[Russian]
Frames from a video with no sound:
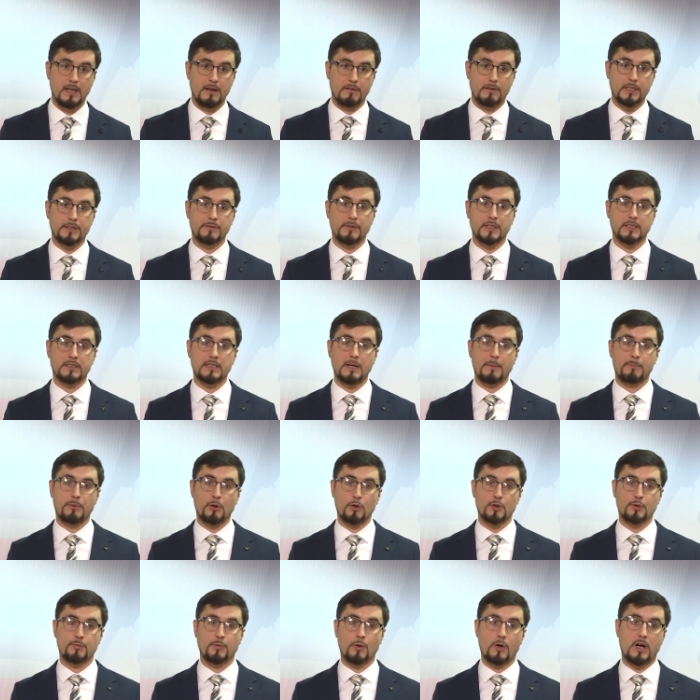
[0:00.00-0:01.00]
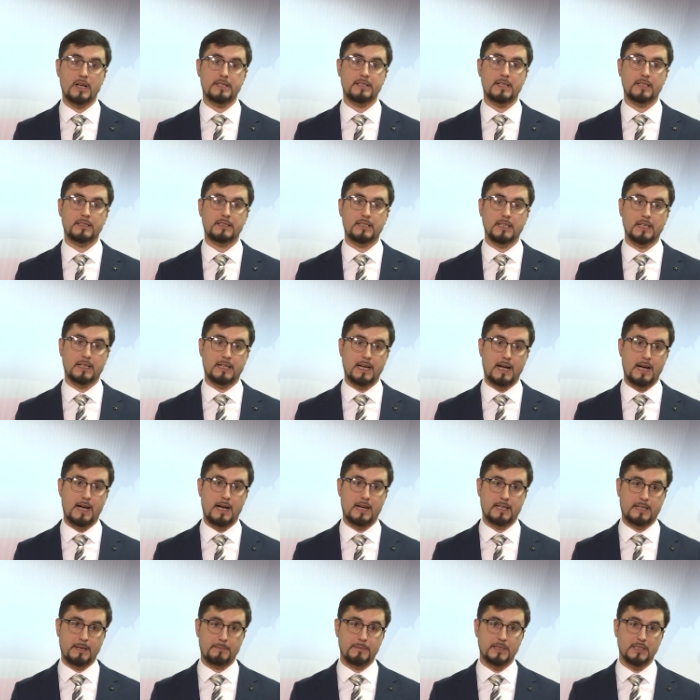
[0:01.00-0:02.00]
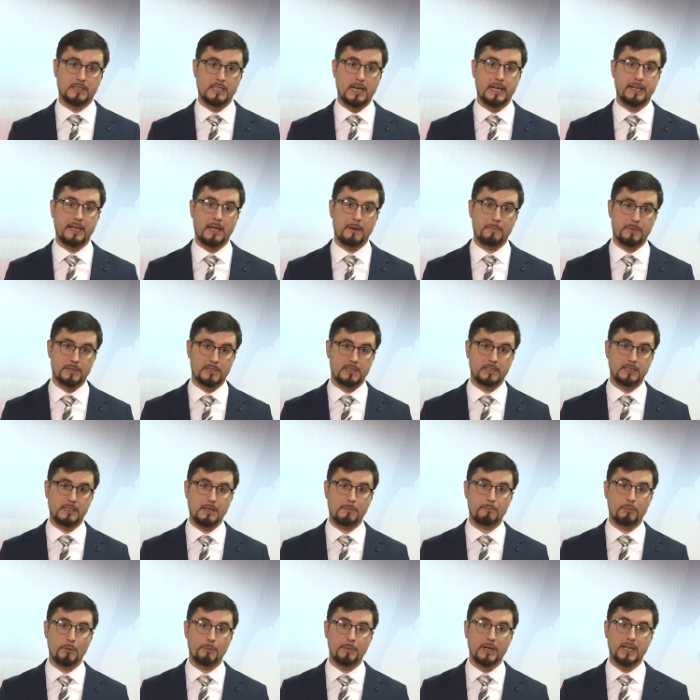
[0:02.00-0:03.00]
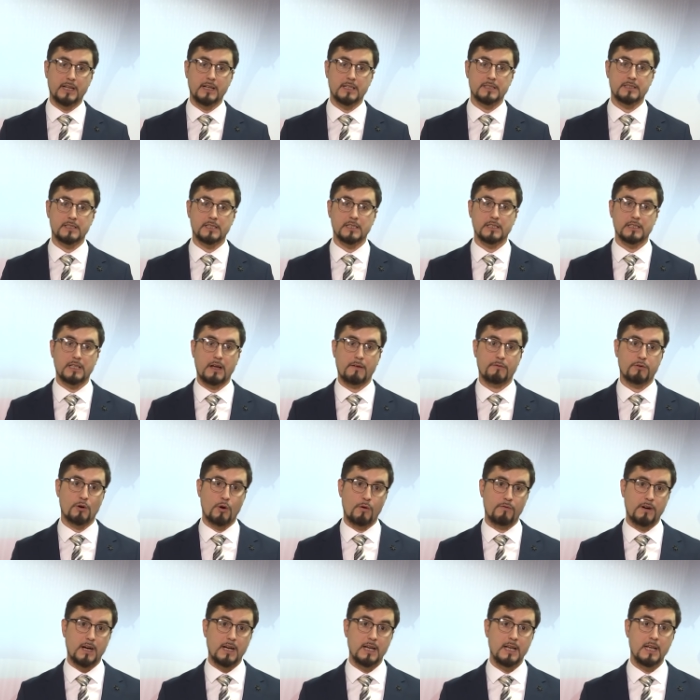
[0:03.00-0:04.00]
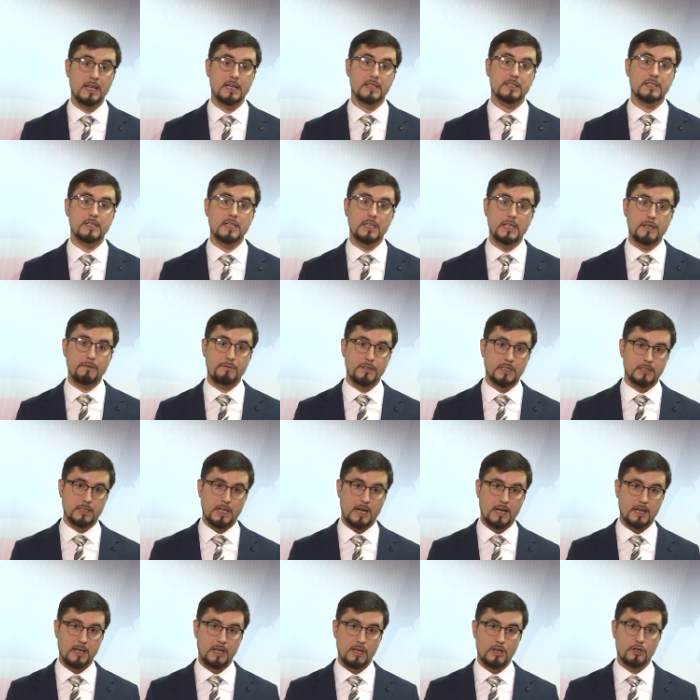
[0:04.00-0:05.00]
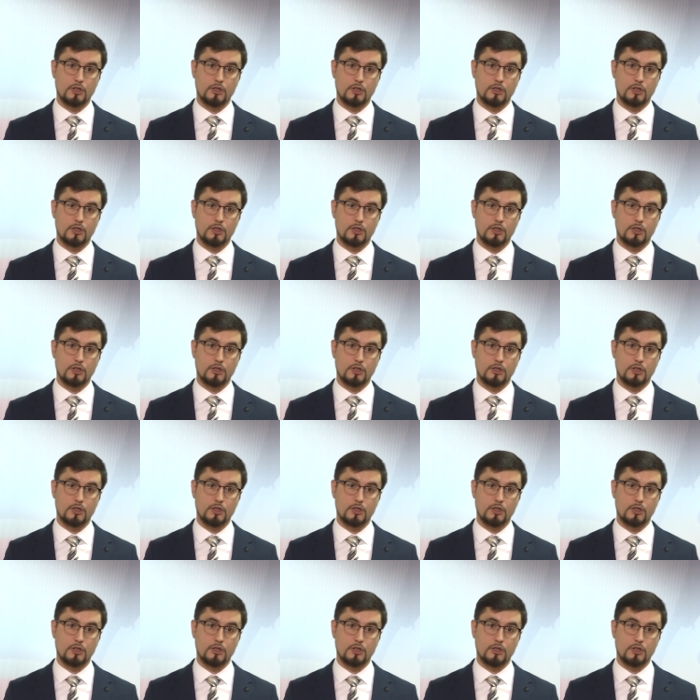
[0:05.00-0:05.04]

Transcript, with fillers: в ответ на просьбу Азатыка о комментарии по следам публикации Лаврова заявила,